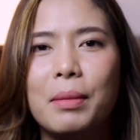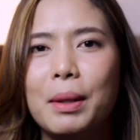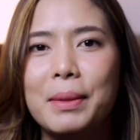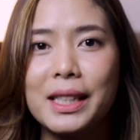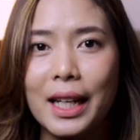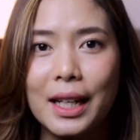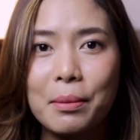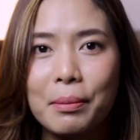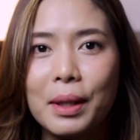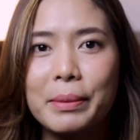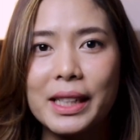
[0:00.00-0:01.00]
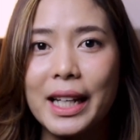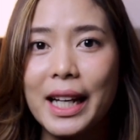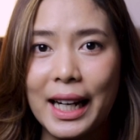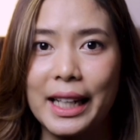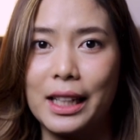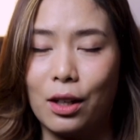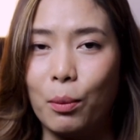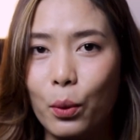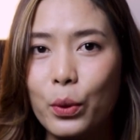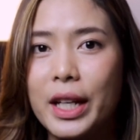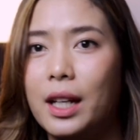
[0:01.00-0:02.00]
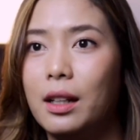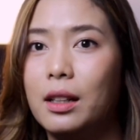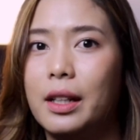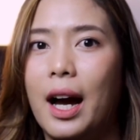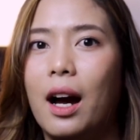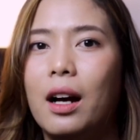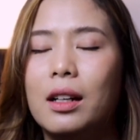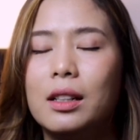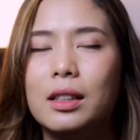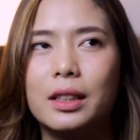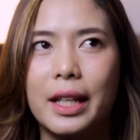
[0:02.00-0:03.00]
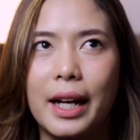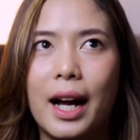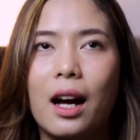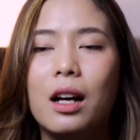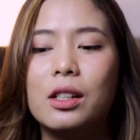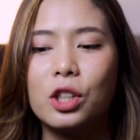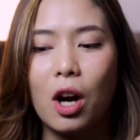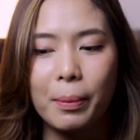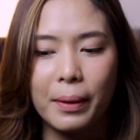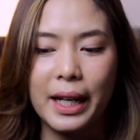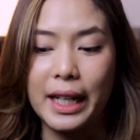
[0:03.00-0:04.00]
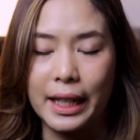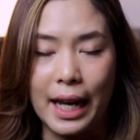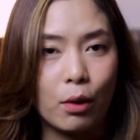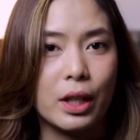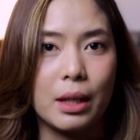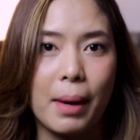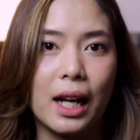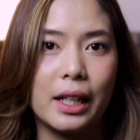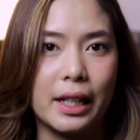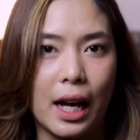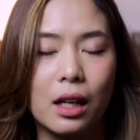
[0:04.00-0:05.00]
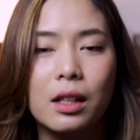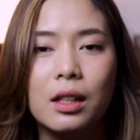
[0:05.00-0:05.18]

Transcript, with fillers: มันไม่ใช่มันไม่ใช่กลิ่นของผู้หญิงเลยอะคือติ๊กอะชอบกลิ่นแนวนี้มากเลยนะ